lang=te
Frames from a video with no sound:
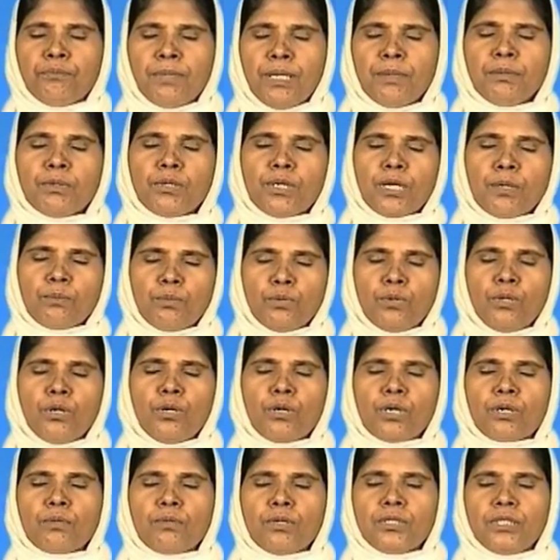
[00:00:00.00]
మేము కూడా
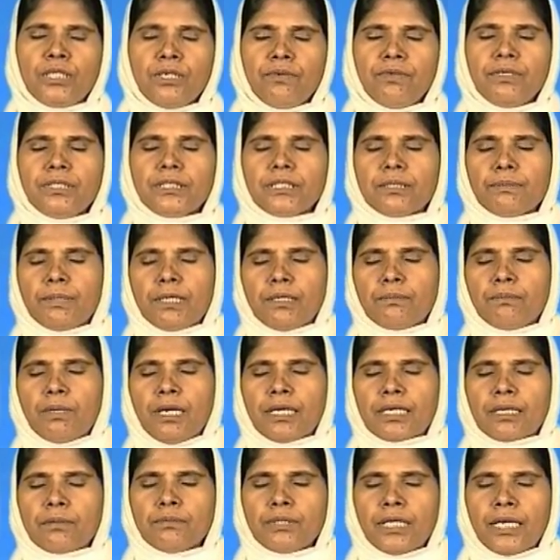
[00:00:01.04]
భూలోకంలో దీవించబడే
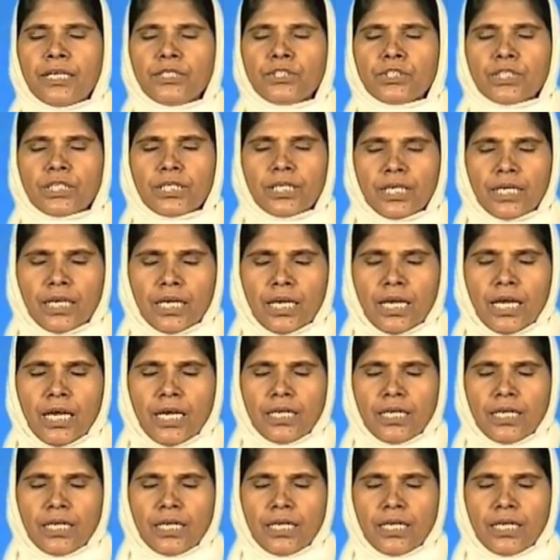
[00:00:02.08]
భాగ్యం దయచండి